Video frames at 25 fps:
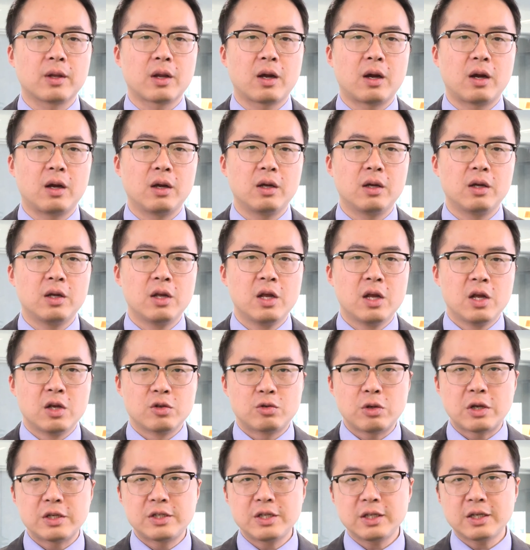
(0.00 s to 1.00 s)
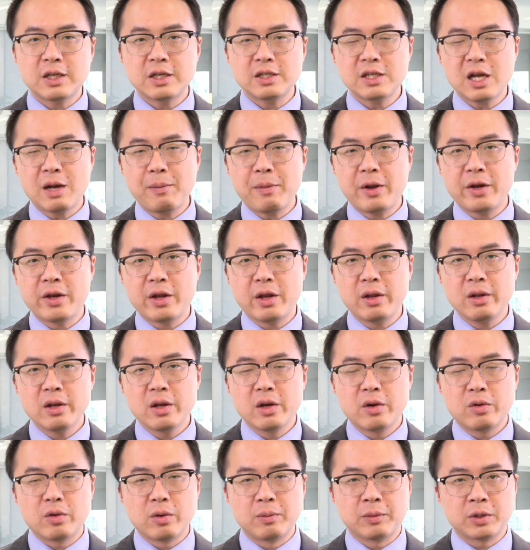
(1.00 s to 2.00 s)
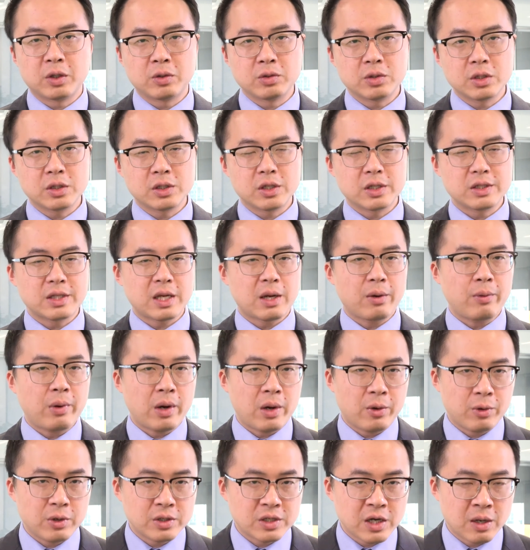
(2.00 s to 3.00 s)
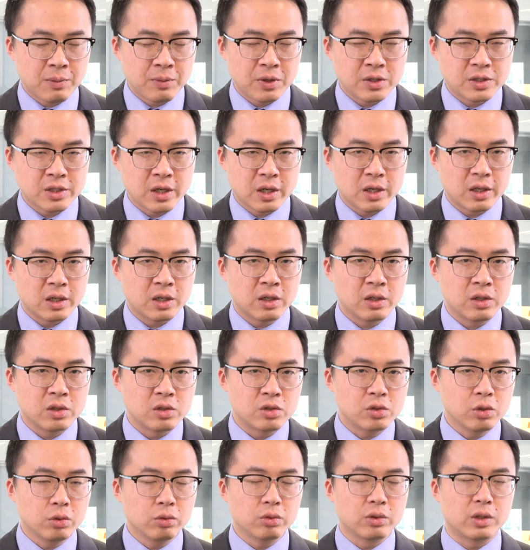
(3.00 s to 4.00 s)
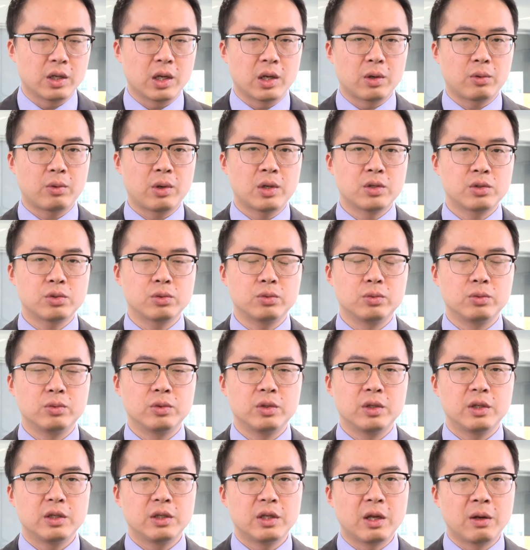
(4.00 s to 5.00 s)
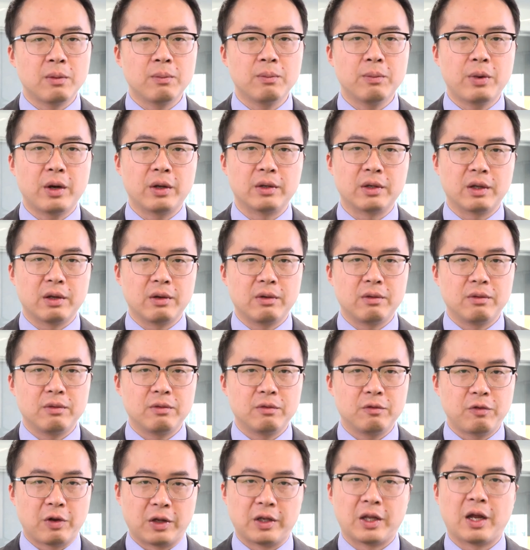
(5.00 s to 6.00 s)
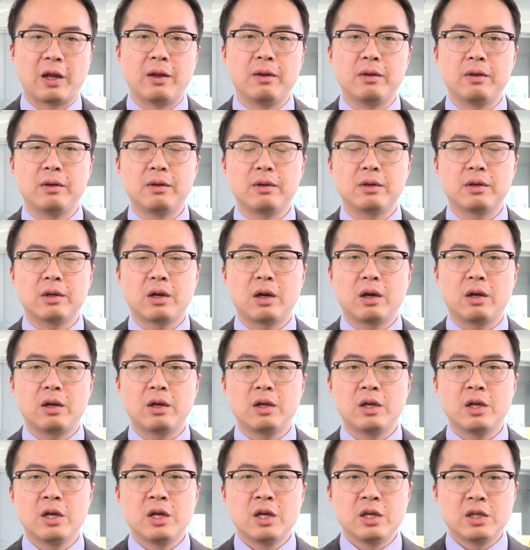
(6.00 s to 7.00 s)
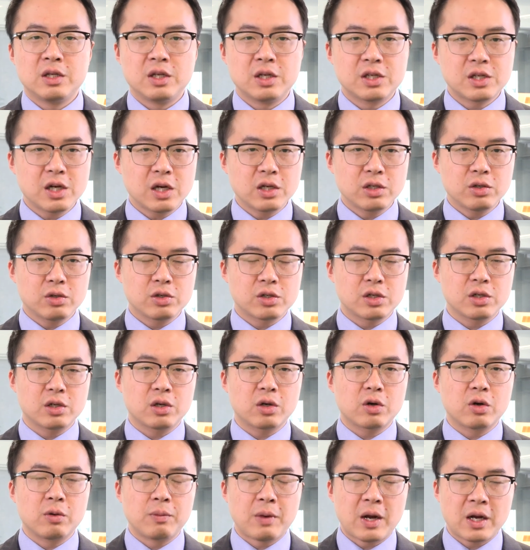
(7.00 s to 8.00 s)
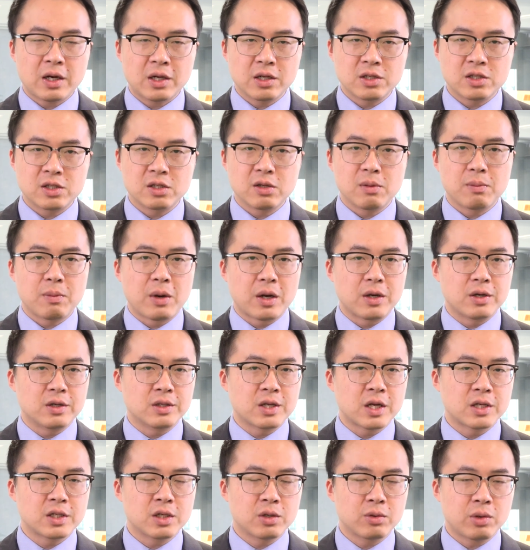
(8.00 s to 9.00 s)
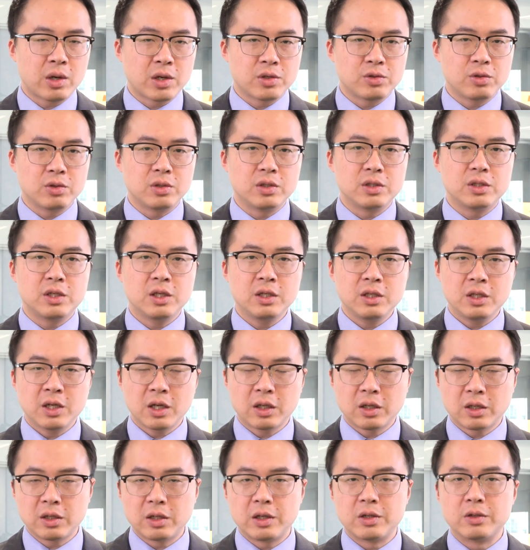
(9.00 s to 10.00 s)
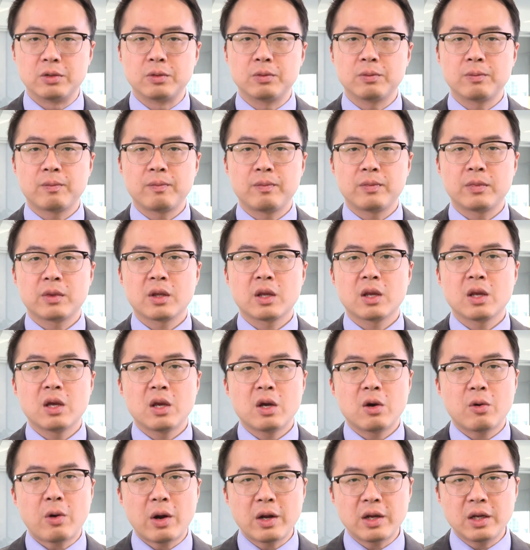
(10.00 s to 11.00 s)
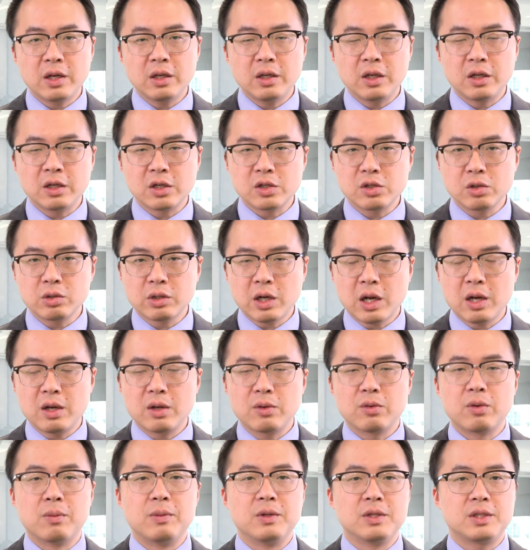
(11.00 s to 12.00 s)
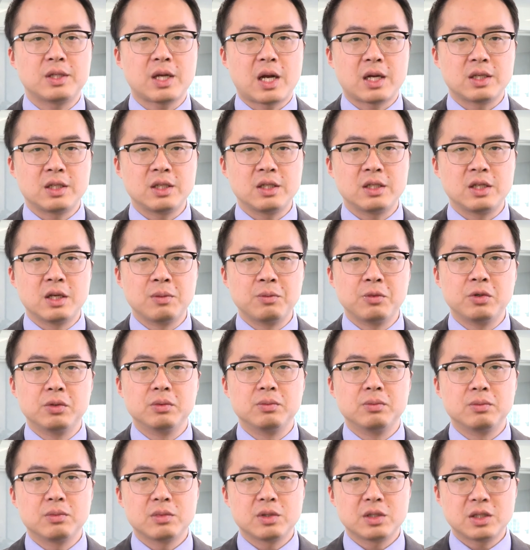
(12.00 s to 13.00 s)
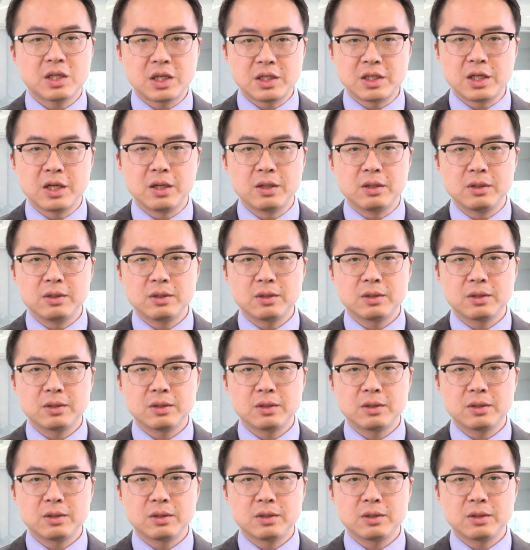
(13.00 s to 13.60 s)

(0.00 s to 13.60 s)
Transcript: 啊。所以今年下半年，我们投资者在外汇产品上可以重点关注英镑的反弹啊。以上就是 Go Markets 每日财经快讯今天的内容。欢迎您的收看，我们下期节目再见。